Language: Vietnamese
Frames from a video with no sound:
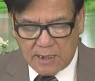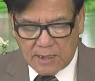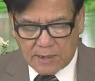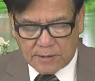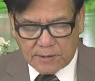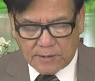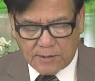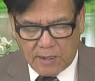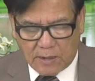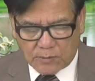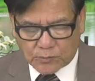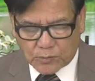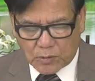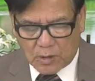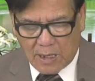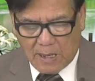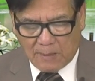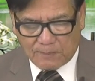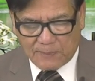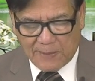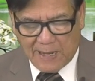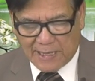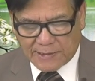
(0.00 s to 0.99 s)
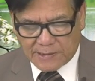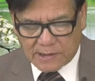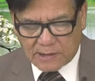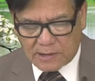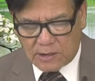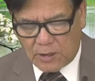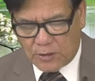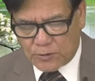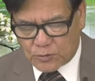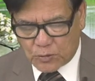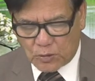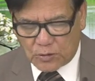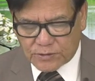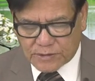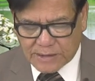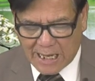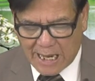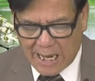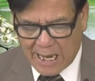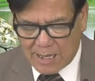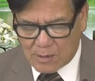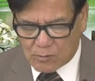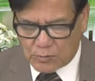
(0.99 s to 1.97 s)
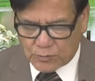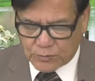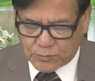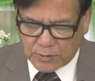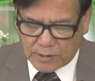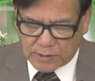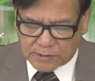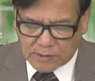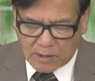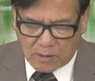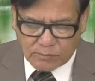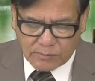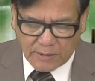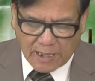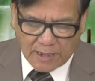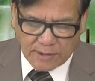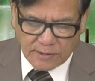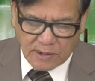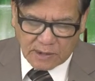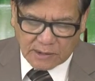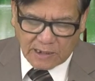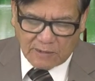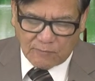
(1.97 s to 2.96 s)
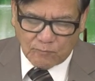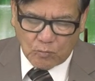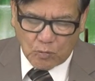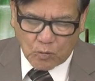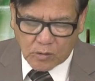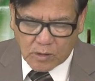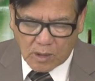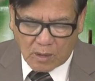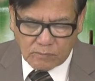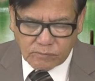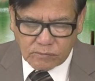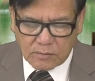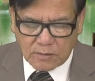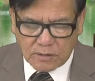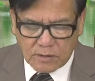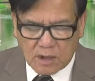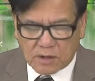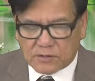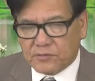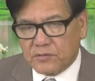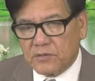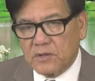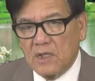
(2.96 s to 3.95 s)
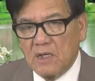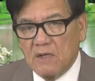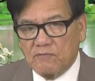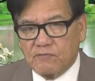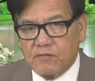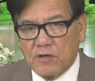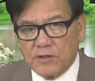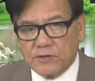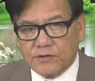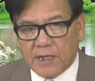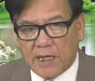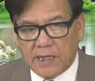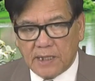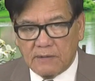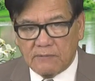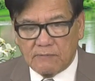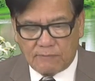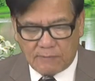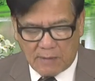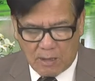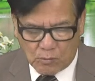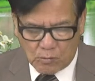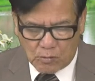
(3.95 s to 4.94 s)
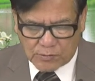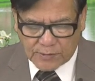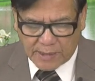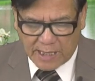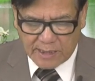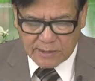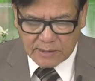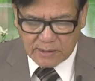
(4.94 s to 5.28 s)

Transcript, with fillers: Nếu tôi lặp lại những lời dối trá của truyền thông nhà nước để vu khống nước phương Tây và Ukraine